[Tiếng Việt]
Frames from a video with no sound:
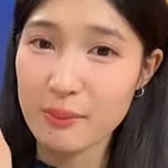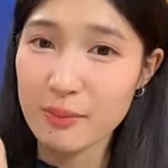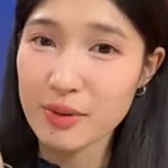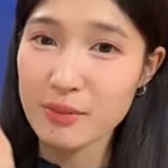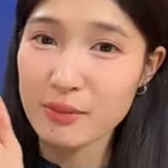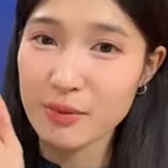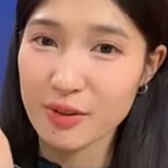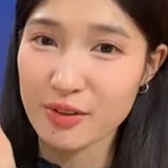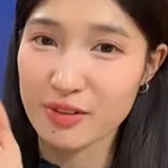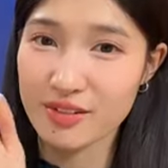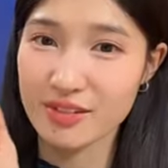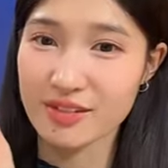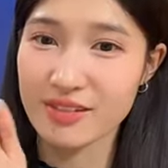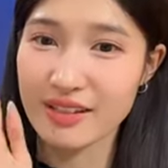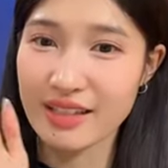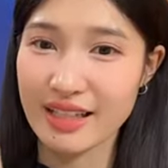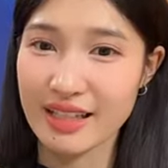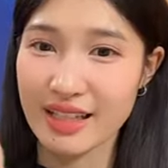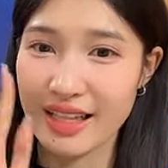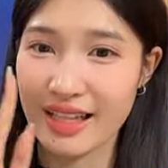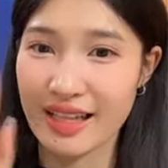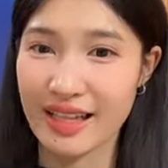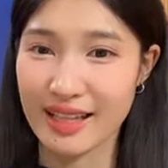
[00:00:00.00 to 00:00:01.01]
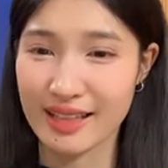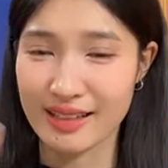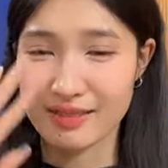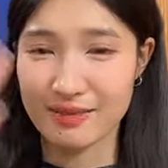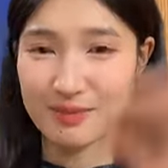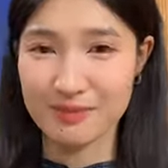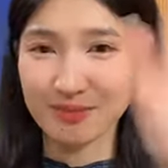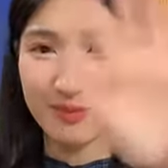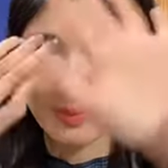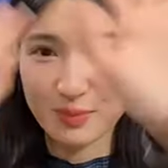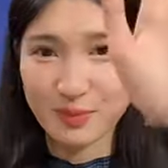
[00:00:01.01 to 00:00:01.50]
cảm ơn mọi người nha
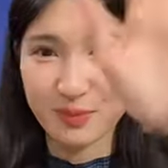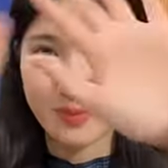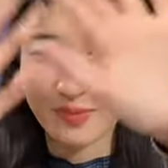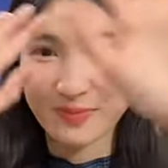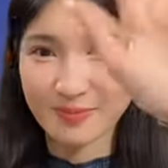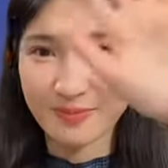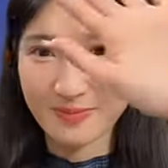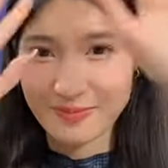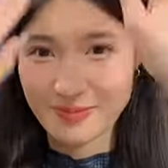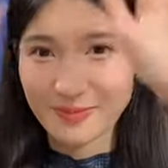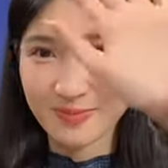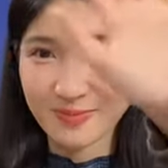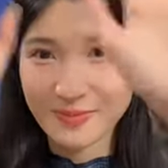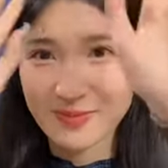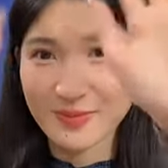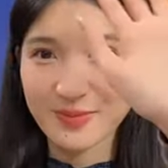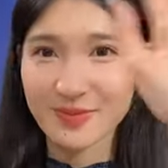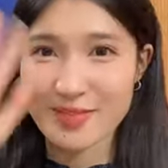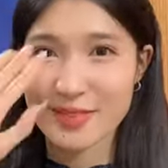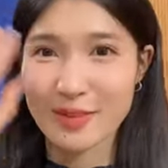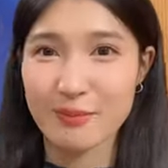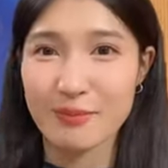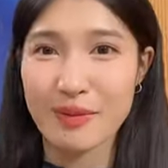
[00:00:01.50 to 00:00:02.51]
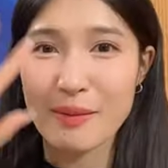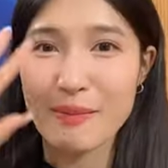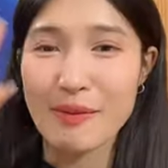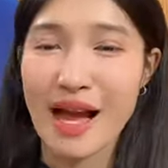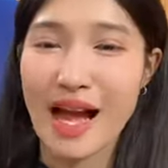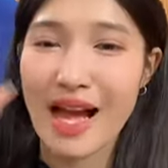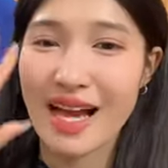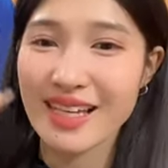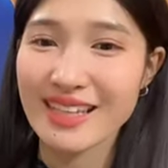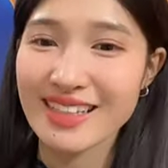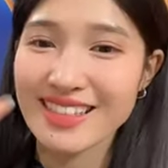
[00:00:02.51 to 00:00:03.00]

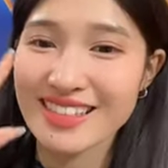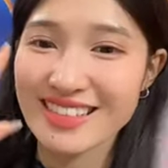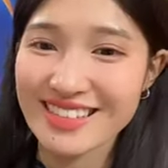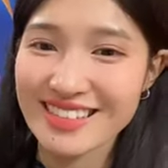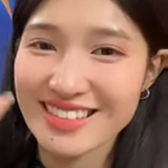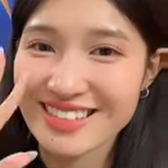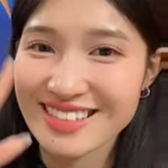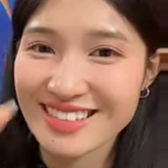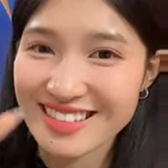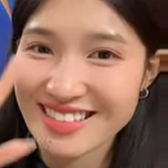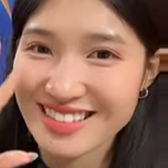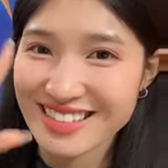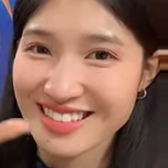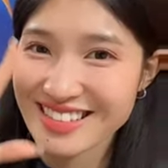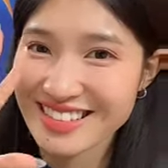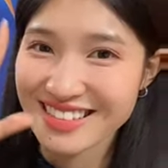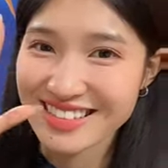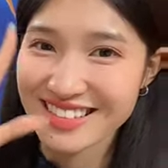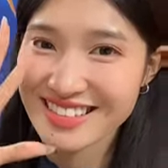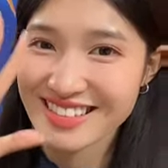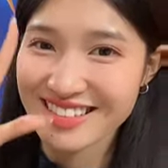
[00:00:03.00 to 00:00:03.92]
bye bye